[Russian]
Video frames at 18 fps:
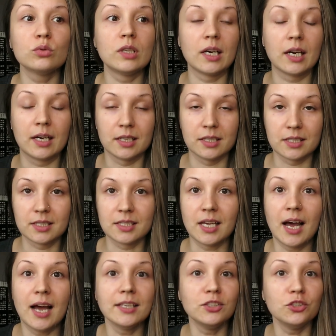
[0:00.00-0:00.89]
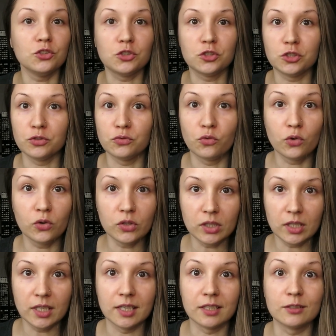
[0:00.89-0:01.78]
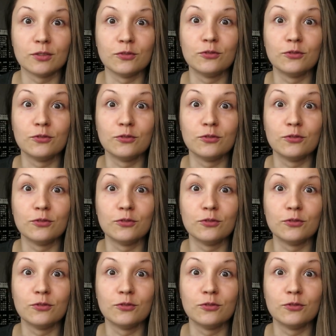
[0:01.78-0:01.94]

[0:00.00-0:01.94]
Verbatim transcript: до конца ничего нет.